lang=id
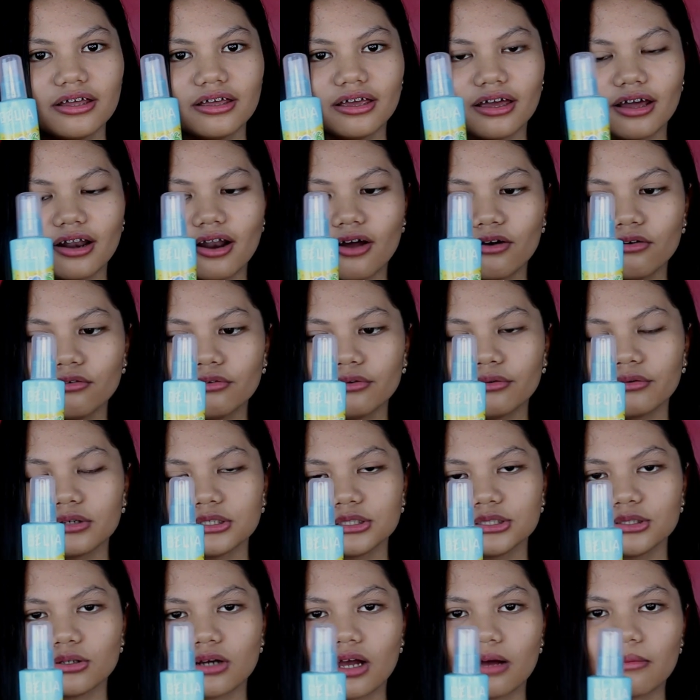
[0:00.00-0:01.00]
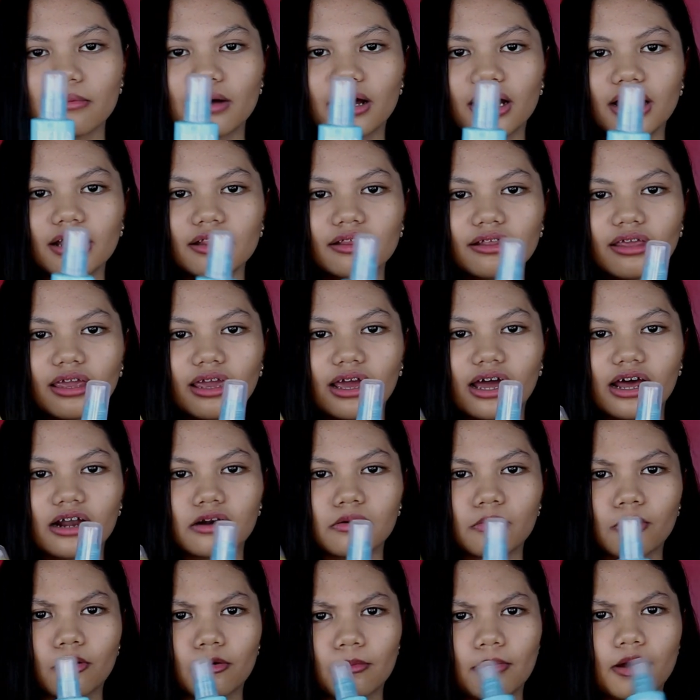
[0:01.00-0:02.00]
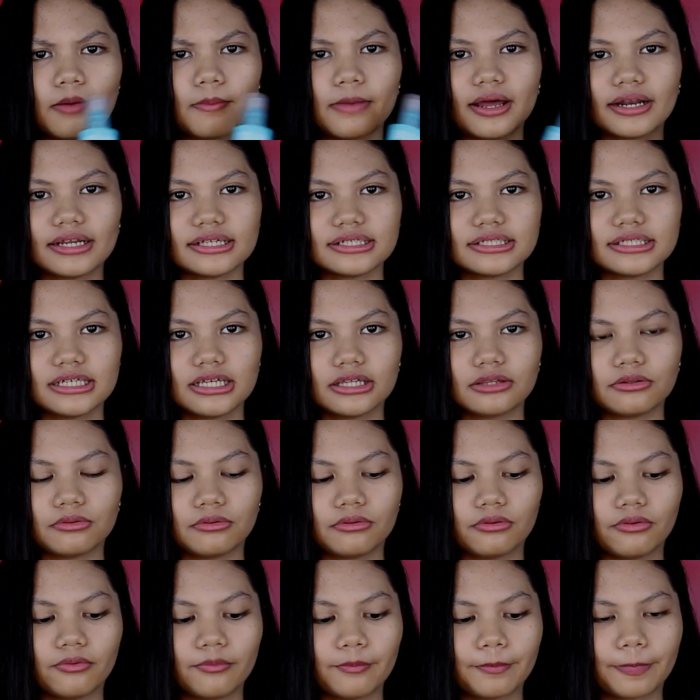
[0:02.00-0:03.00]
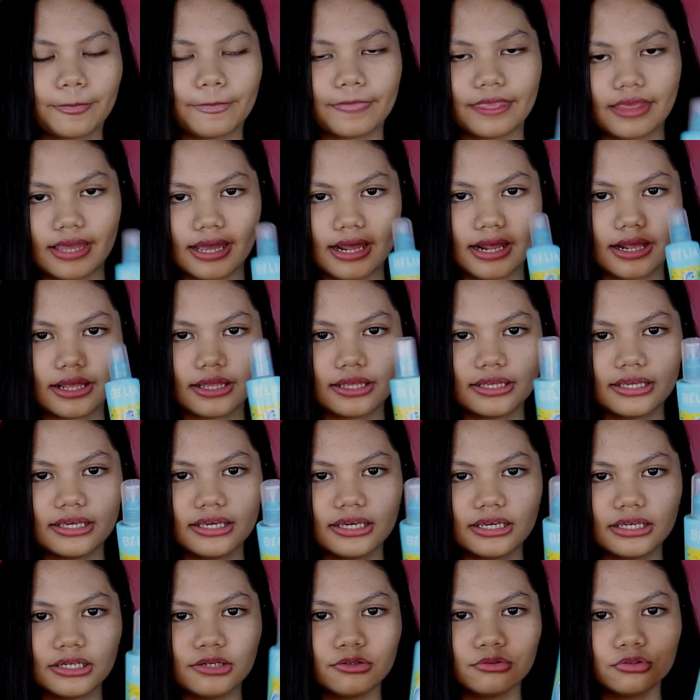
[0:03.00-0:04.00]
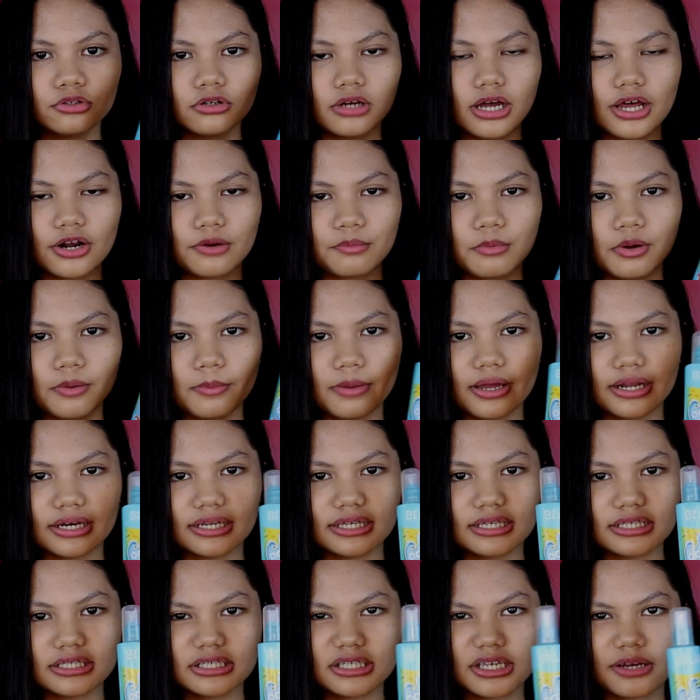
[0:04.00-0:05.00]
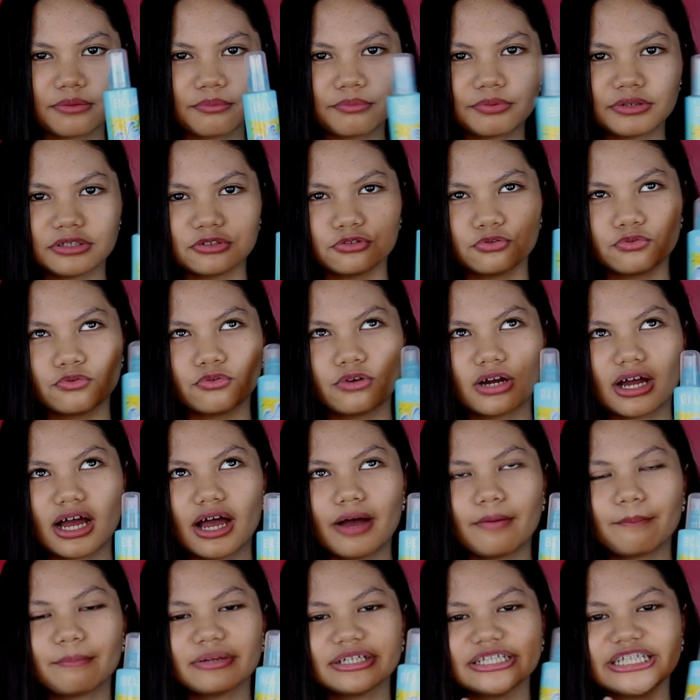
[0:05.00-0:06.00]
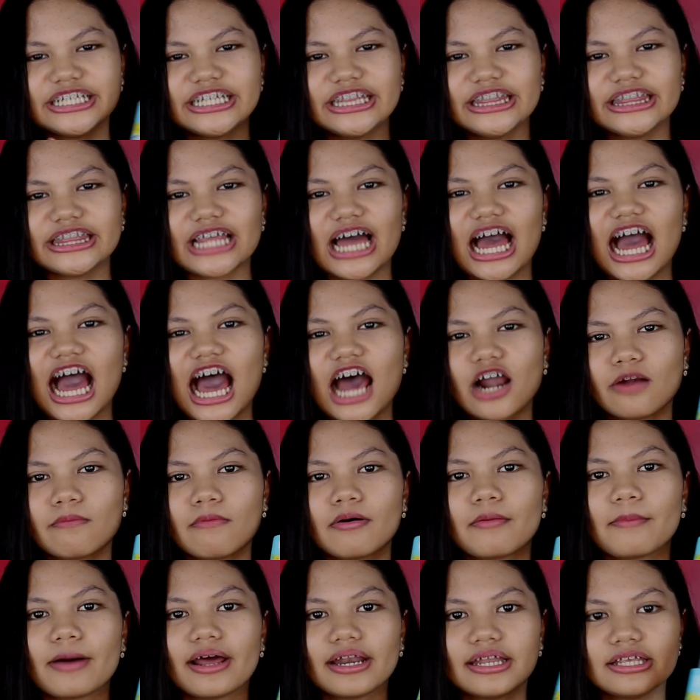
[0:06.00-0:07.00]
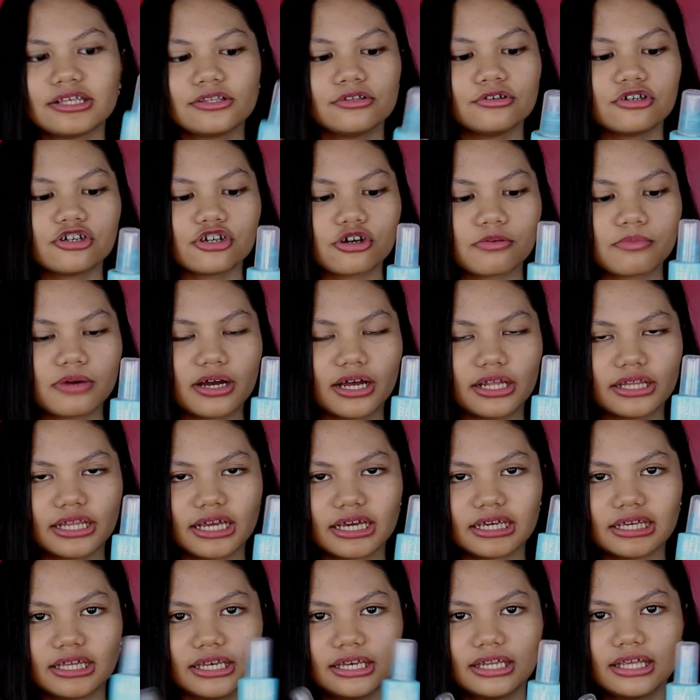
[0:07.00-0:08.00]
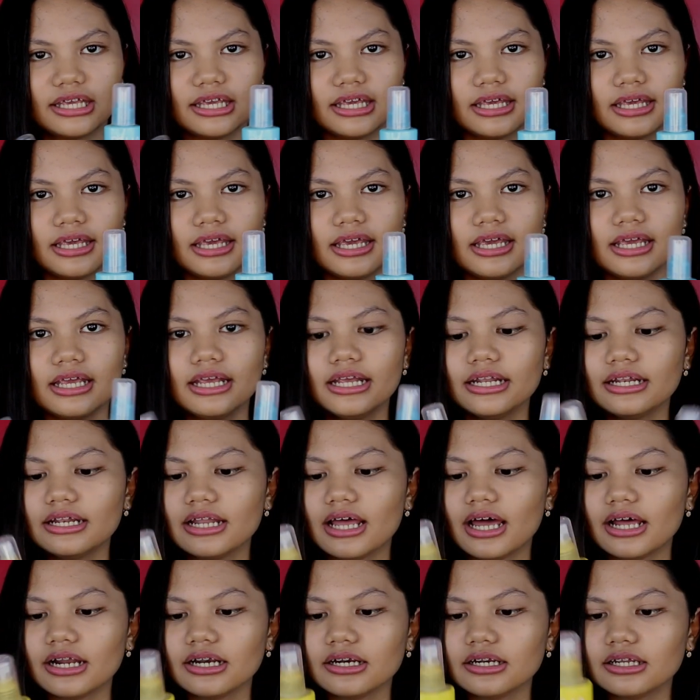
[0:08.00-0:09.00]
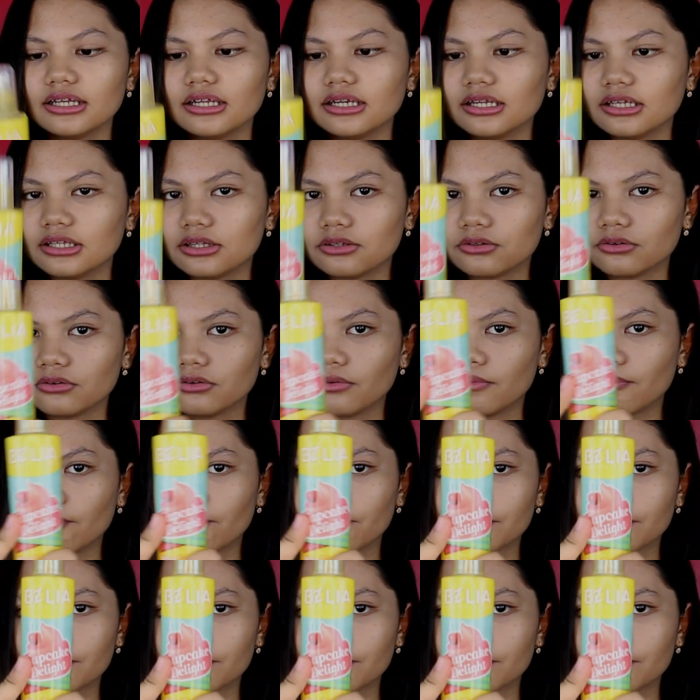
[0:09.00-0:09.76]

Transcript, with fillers: Karena aku suka banget kayak aroma-aroma manis gitu, ya. Ini untuk aroma manis yang suka pecinta aroma manis tuh cocok banget yang ini. Dan ini tuh